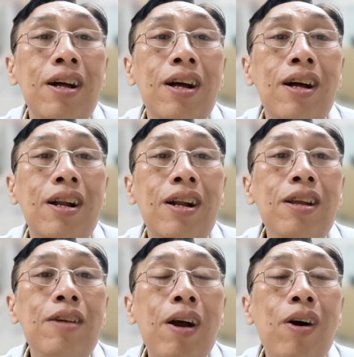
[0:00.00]
ờ,
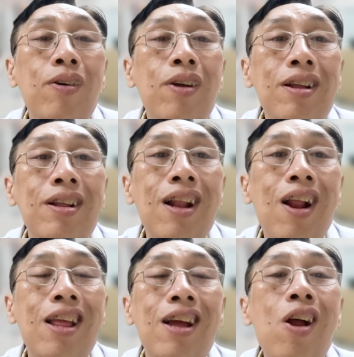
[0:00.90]
như bác hồ nói
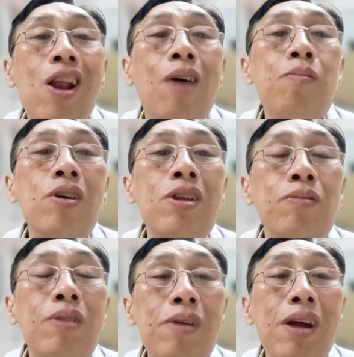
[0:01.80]
đó là những đó là không có
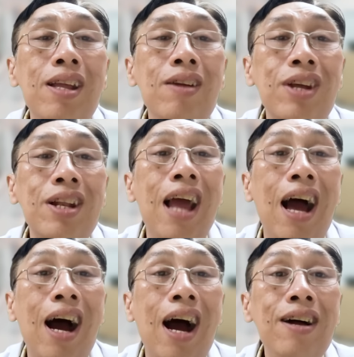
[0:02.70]
trong thống kê trong sách vở